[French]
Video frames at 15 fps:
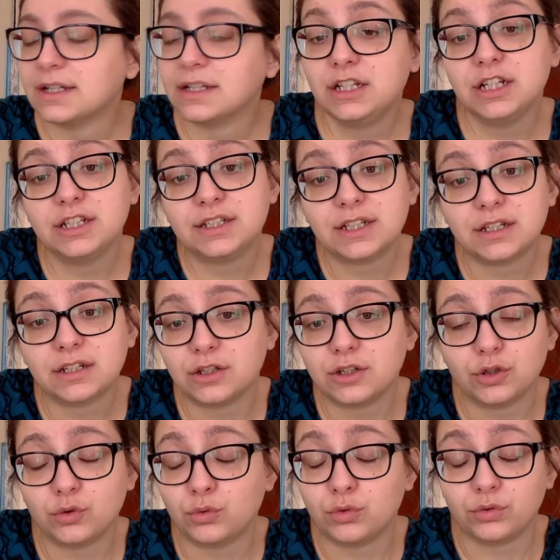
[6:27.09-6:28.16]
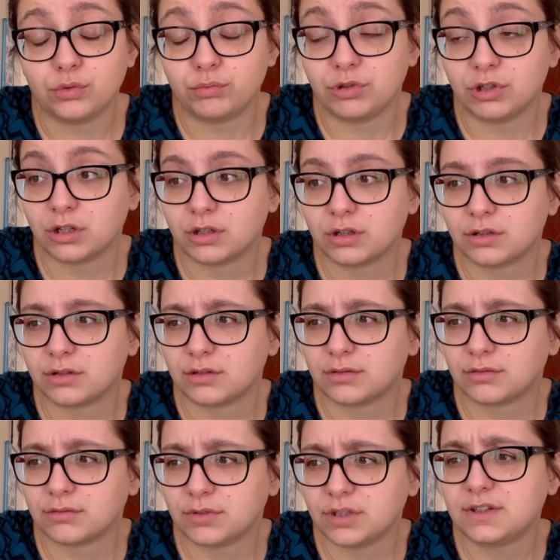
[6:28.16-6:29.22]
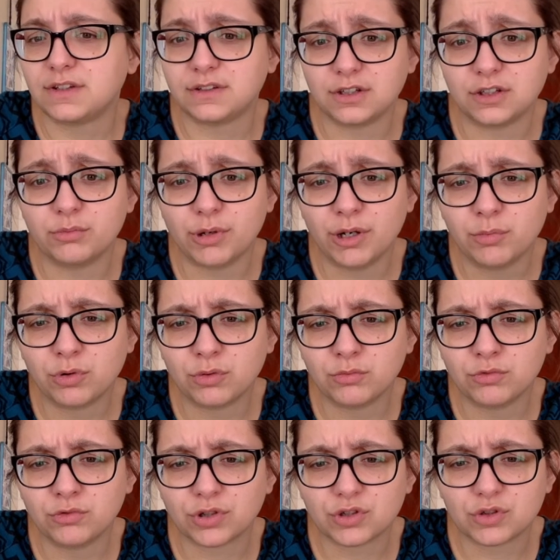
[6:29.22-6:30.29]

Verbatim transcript: Il était bien. Oui, c'était une belle promo.